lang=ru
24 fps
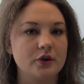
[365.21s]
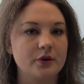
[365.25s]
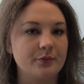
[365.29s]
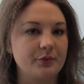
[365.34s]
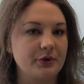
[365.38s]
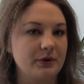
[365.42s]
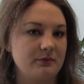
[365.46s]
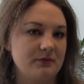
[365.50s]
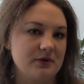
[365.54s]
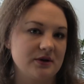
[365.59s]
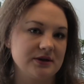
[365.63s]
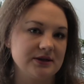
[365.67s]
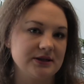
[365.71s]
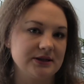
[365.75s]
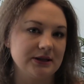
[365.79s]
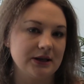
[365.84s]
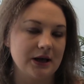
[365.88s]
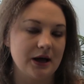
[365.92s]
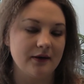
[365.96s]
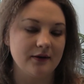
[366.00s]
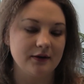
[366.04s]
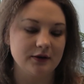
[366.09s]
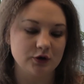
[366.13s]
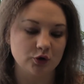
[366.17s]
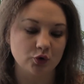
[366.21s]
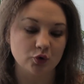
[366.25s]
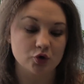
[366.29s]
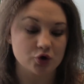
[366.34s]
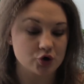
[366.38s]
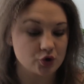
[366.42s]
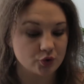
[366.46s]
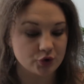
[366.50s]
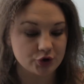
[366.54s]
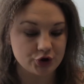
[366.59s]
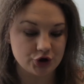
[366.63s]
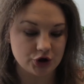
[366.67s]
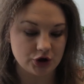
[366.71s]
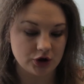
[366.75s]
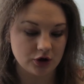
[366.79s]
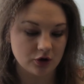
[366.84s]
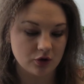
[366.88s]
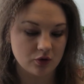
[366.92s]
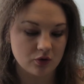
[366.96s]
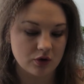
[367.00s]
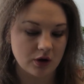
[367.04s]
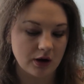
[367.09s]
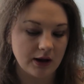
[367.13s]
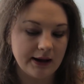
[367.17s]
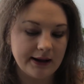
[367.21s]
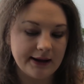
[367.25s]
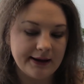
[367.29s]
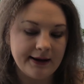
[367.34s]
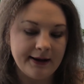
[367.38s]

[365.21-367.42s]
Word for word: например, ставить тоже очень легко.